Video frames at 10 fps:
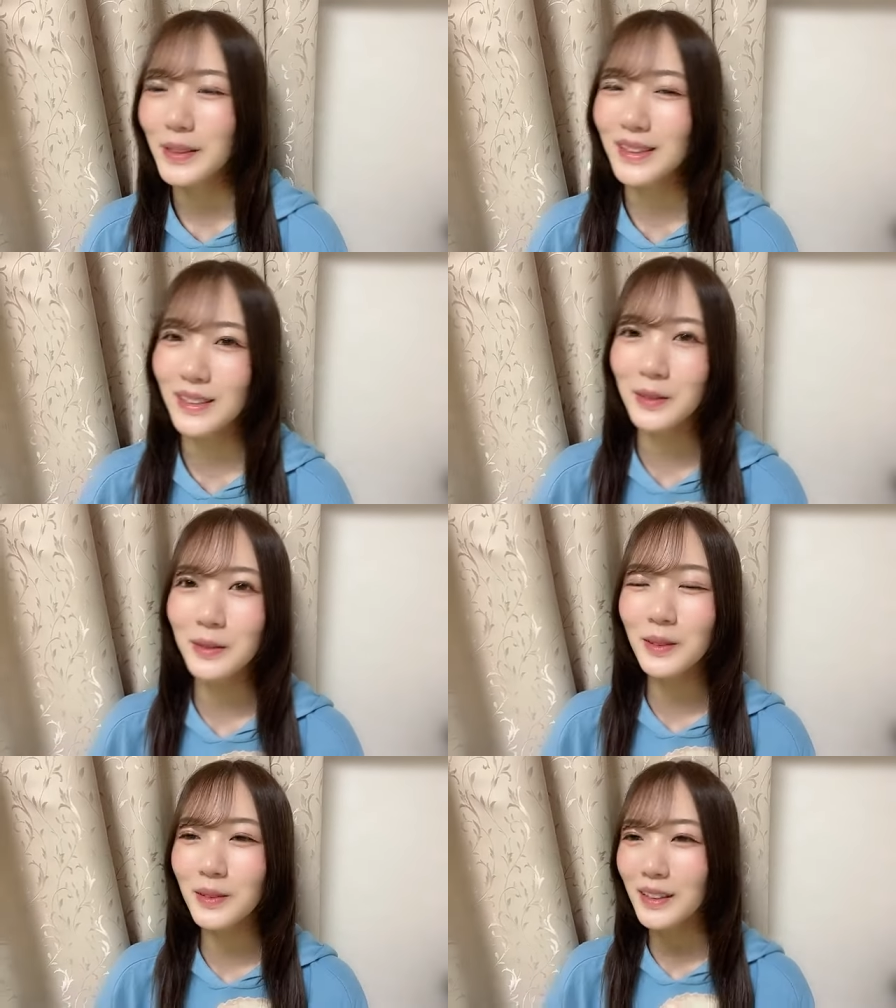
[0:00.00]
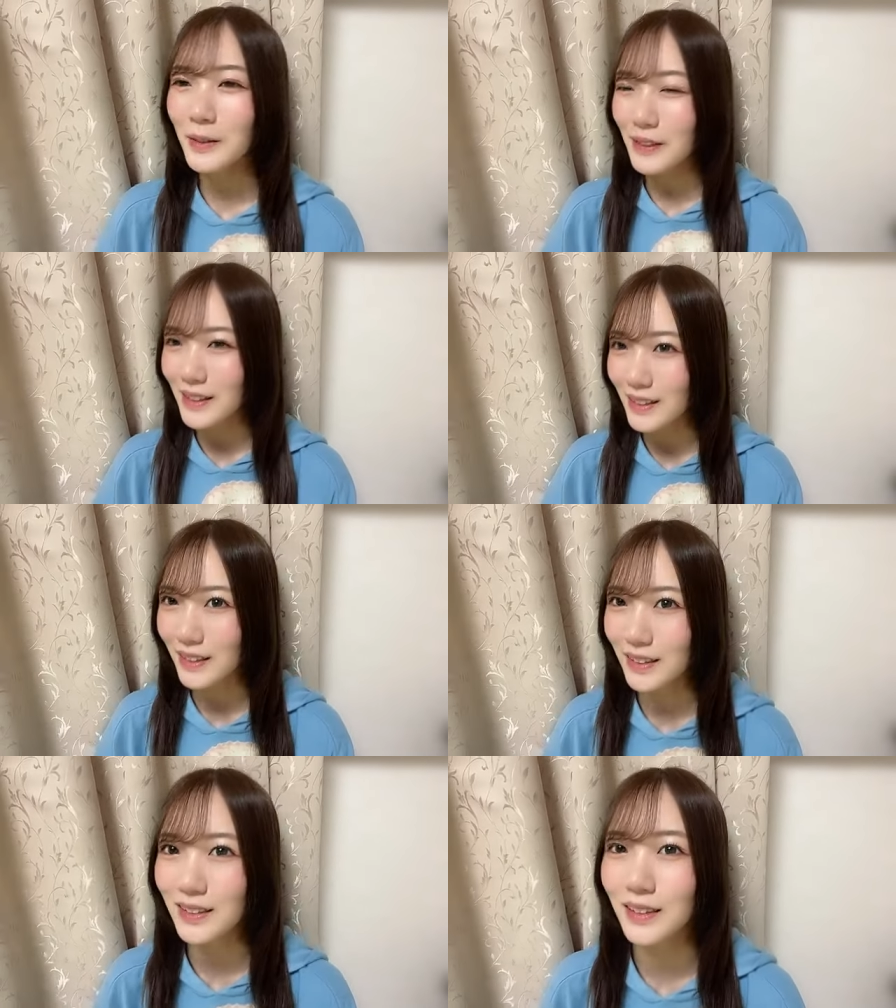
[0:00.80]
めっちゃ運動会みたいな
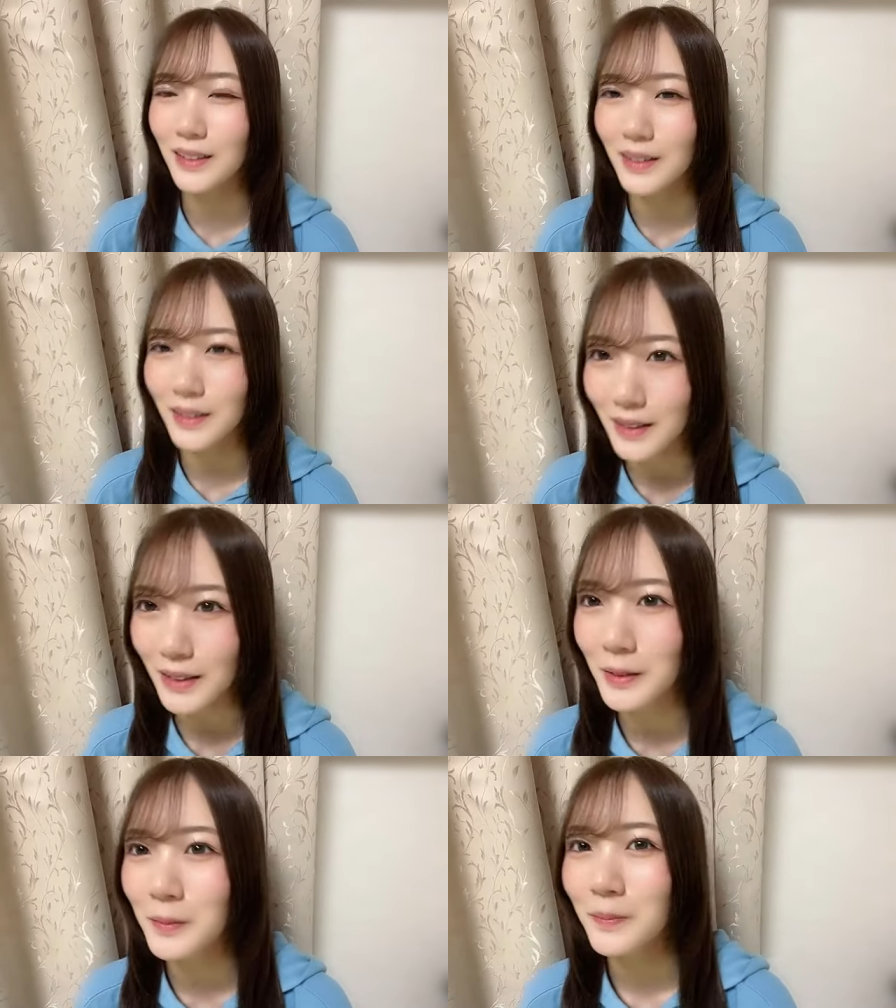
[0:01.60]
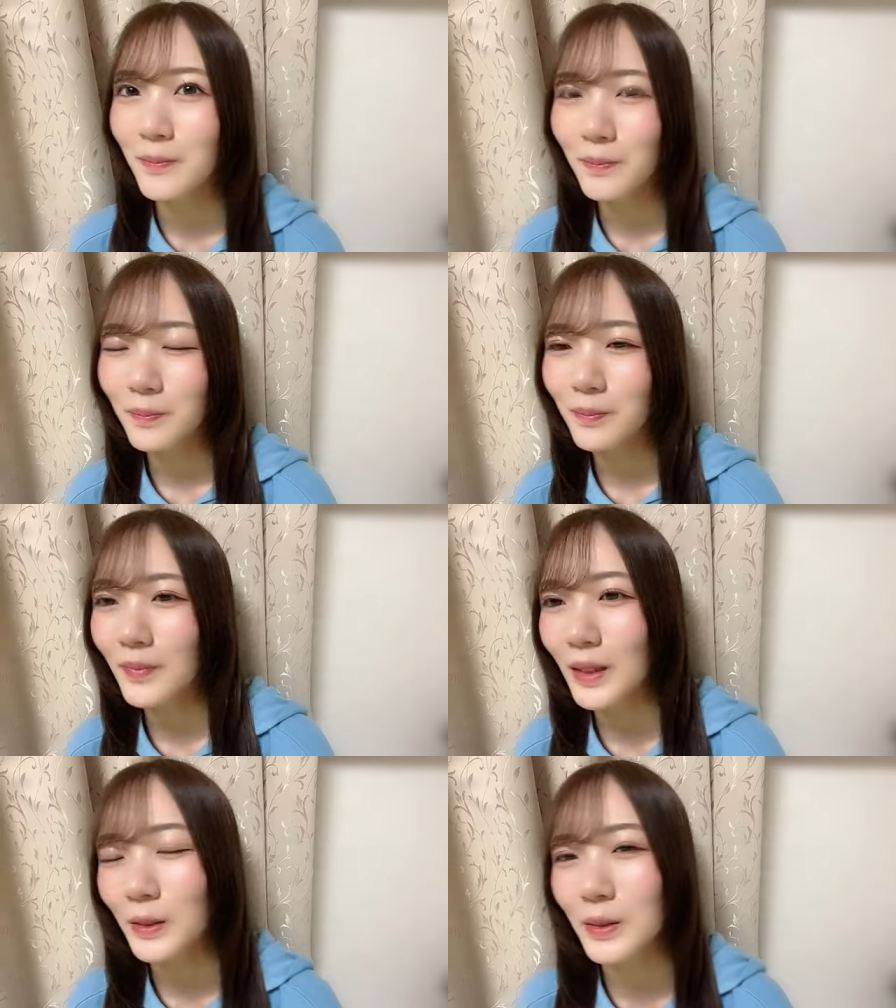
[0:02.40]
感じやって
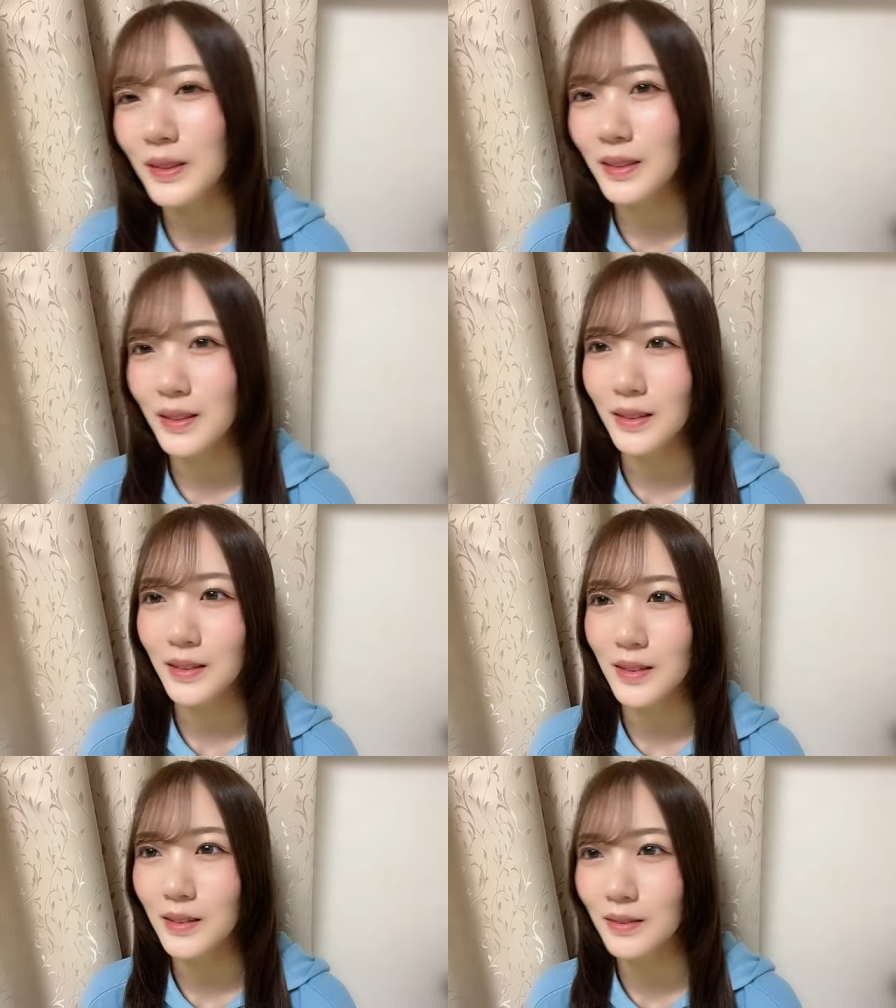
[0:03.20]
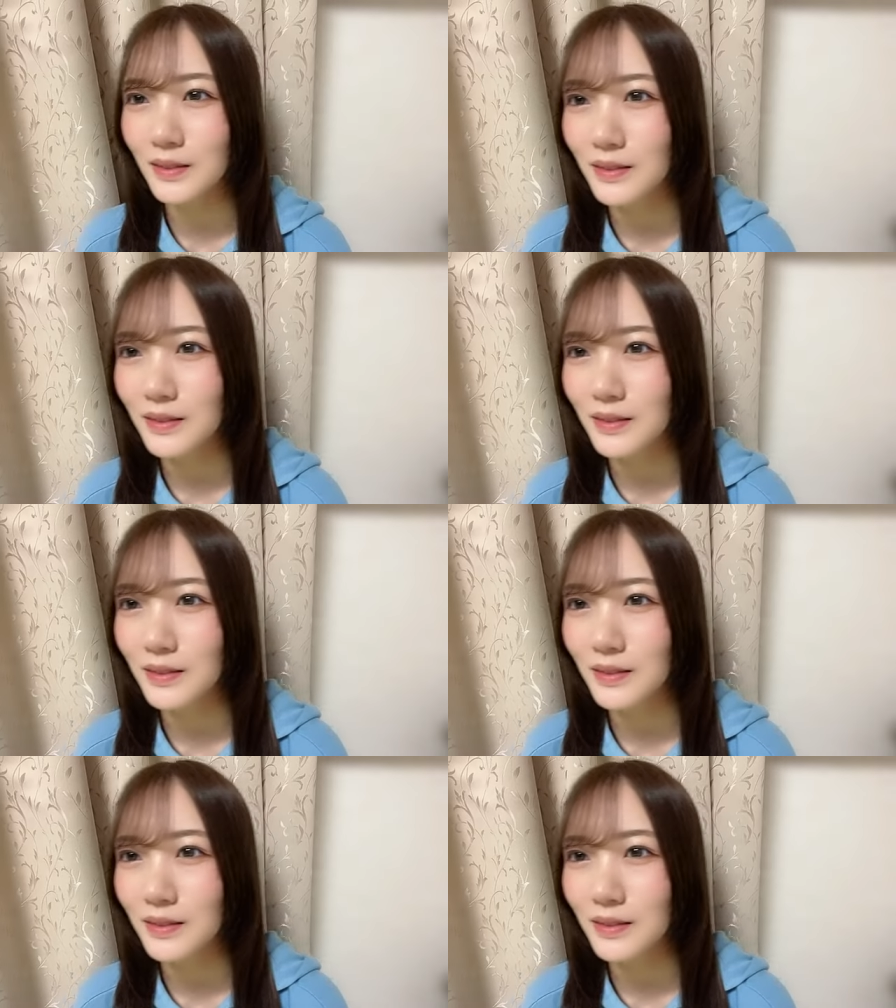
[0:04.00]
楽しかったです